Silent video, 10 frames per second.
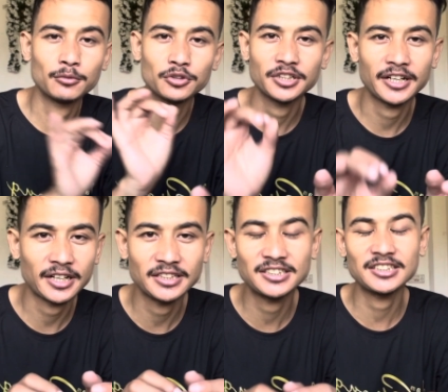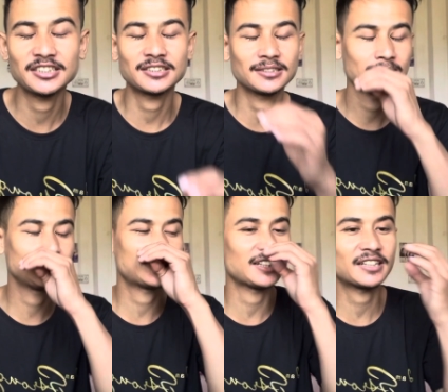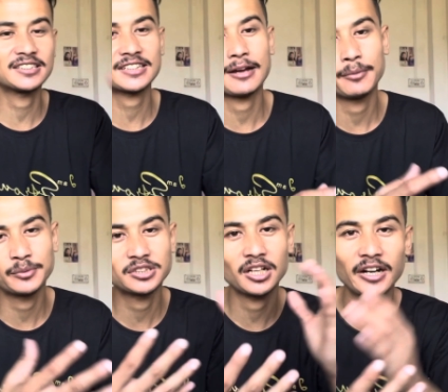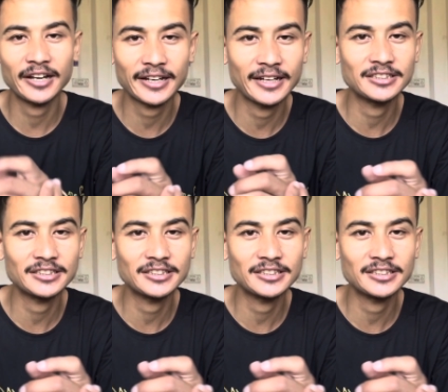हो जाएगा इसी जिस तरीके से काम अभी चल रहा है